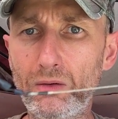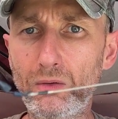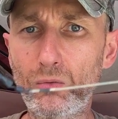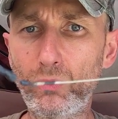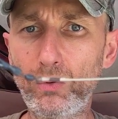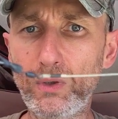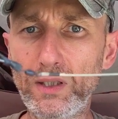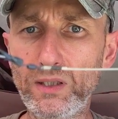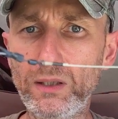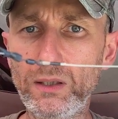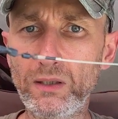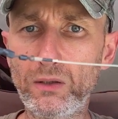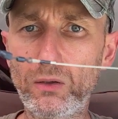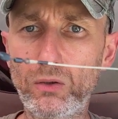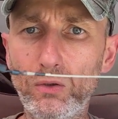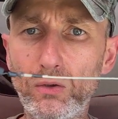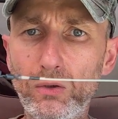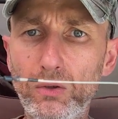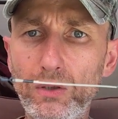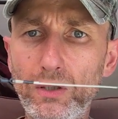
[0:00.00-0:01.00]
quindi
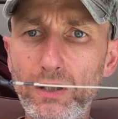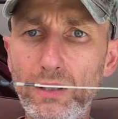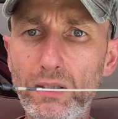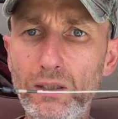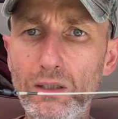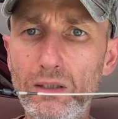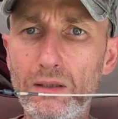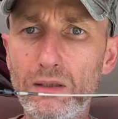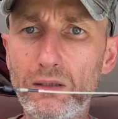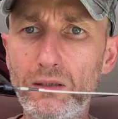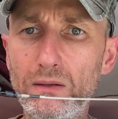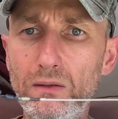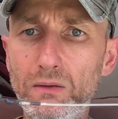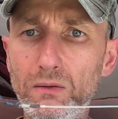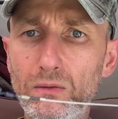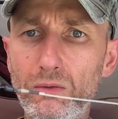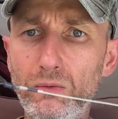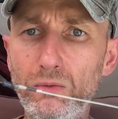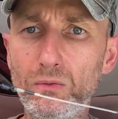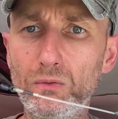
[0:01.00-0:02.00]
con
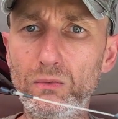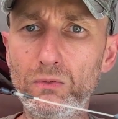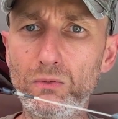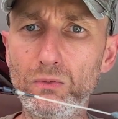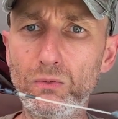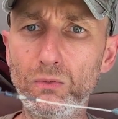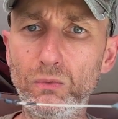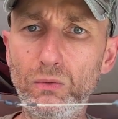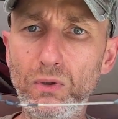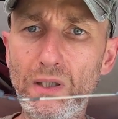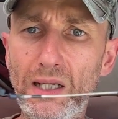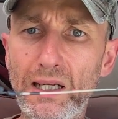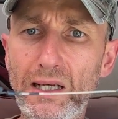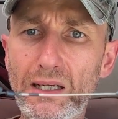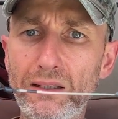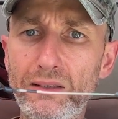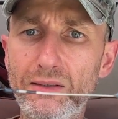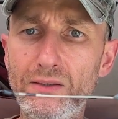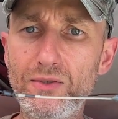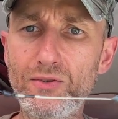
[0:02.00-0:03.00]

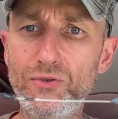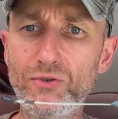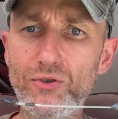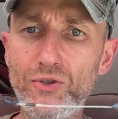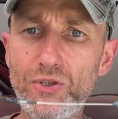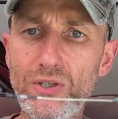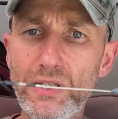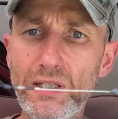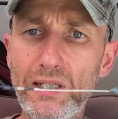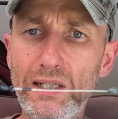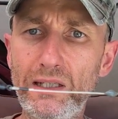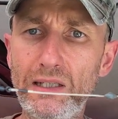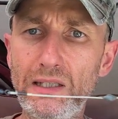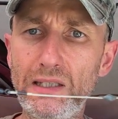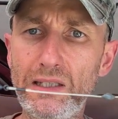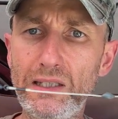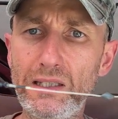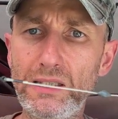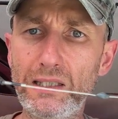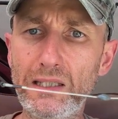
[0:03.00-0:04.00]
una
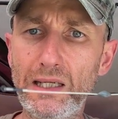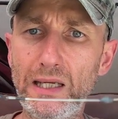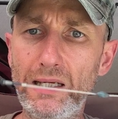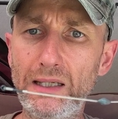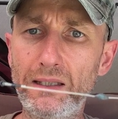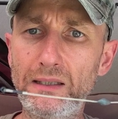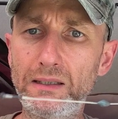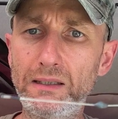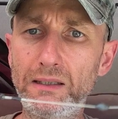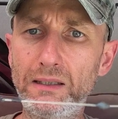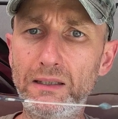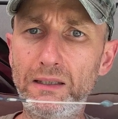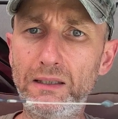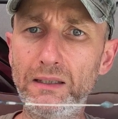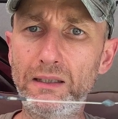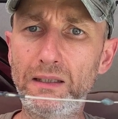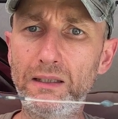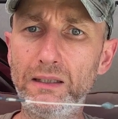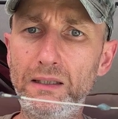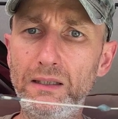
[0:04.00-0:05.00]
girellina
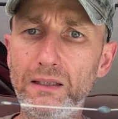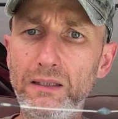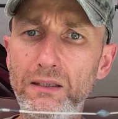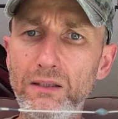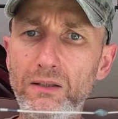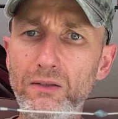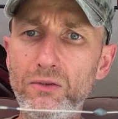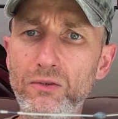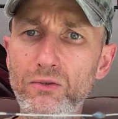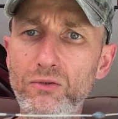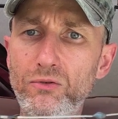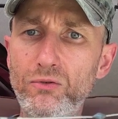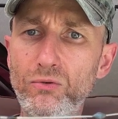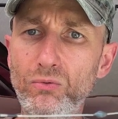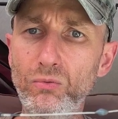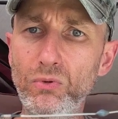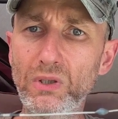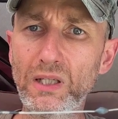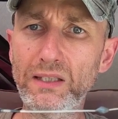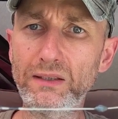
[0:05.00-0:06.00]

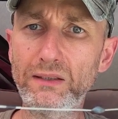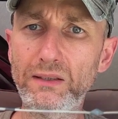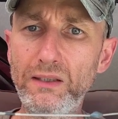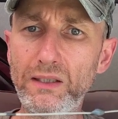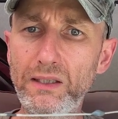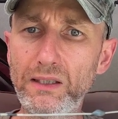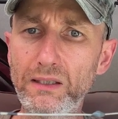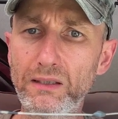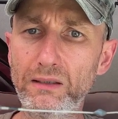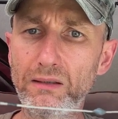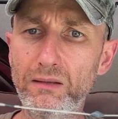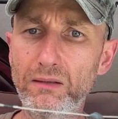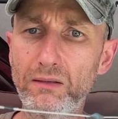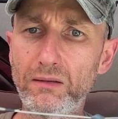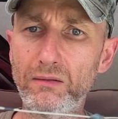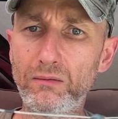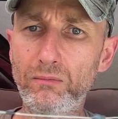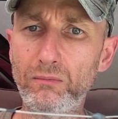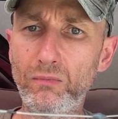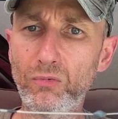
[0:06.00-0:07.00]
sulla D,
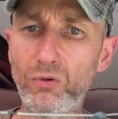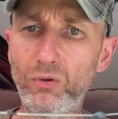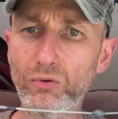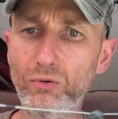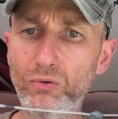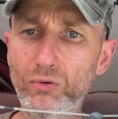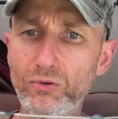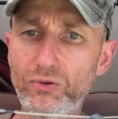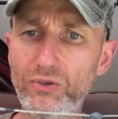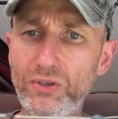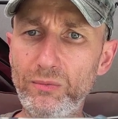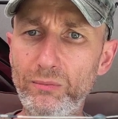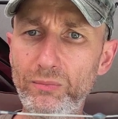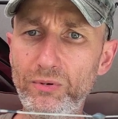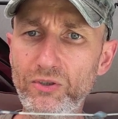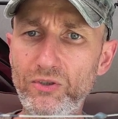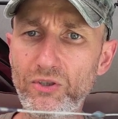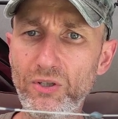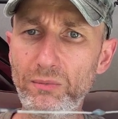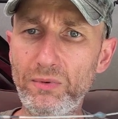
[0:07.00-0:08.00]
molto
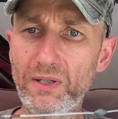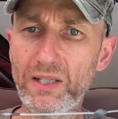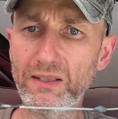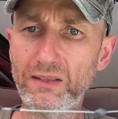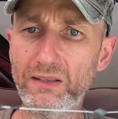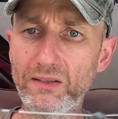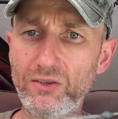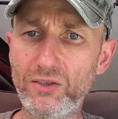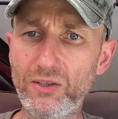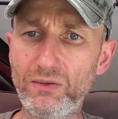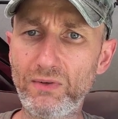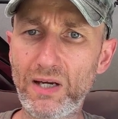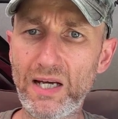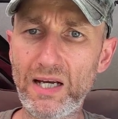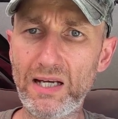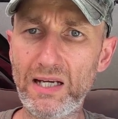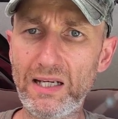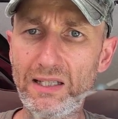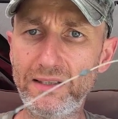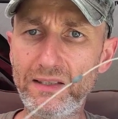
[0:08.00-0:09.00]
semplicemente si
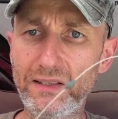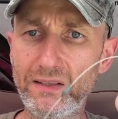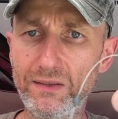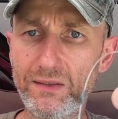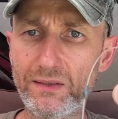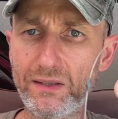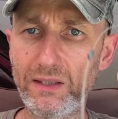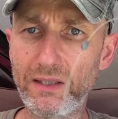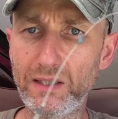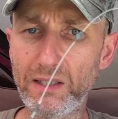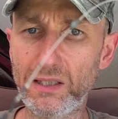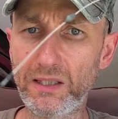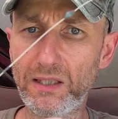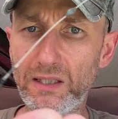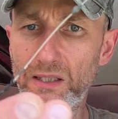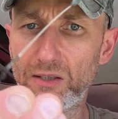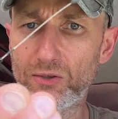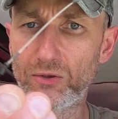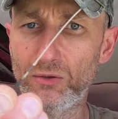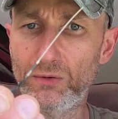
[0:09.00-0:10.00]
va ad
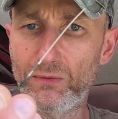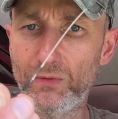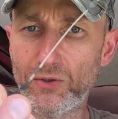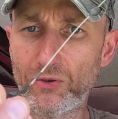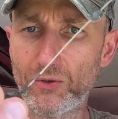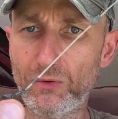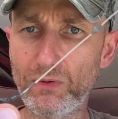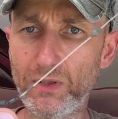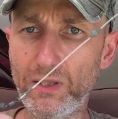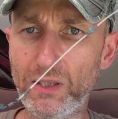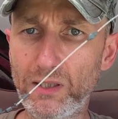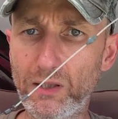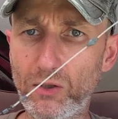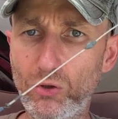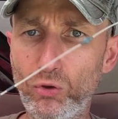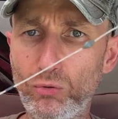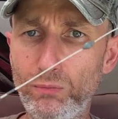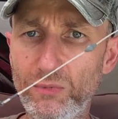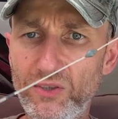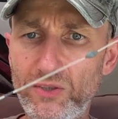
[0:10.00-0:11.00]
inserire, adesso vi faccio vedere
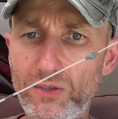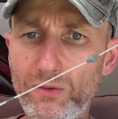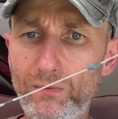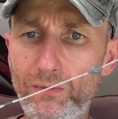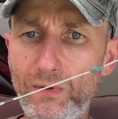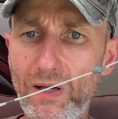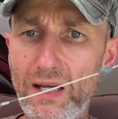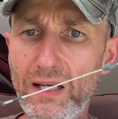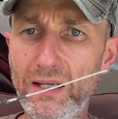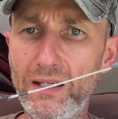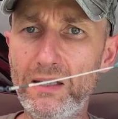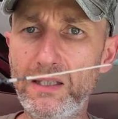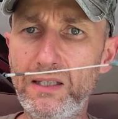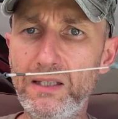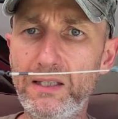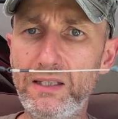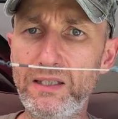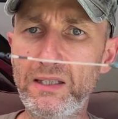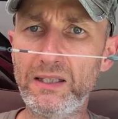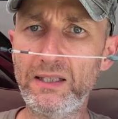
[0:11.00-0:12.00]
come si fa,
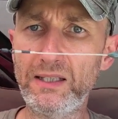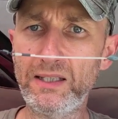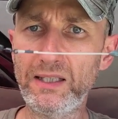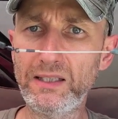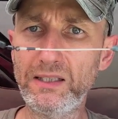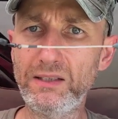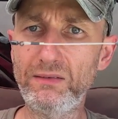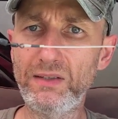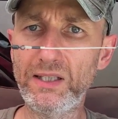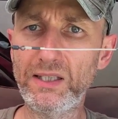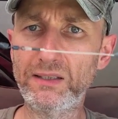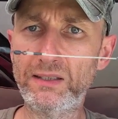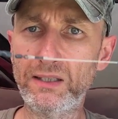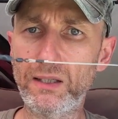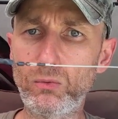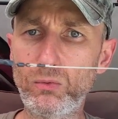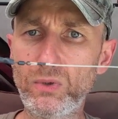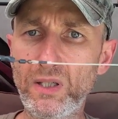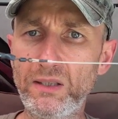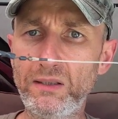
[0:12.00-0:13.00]
e
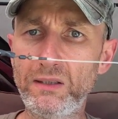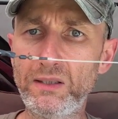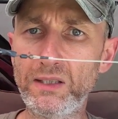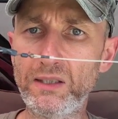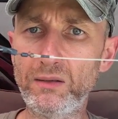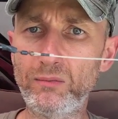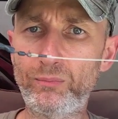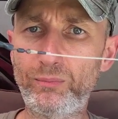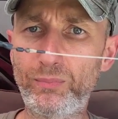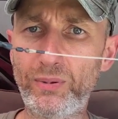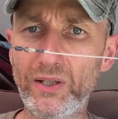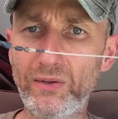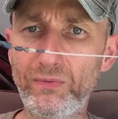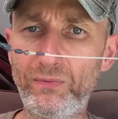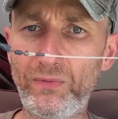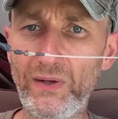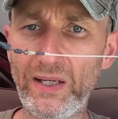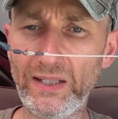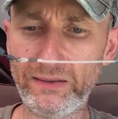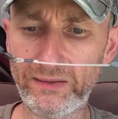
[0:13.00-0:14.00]
diventa una D
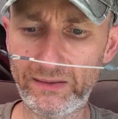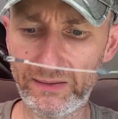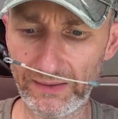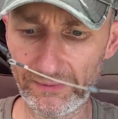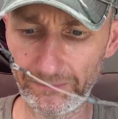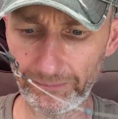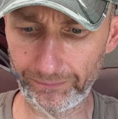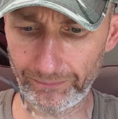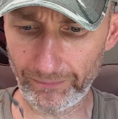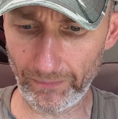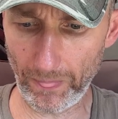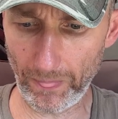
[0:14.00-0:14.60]
perfetta.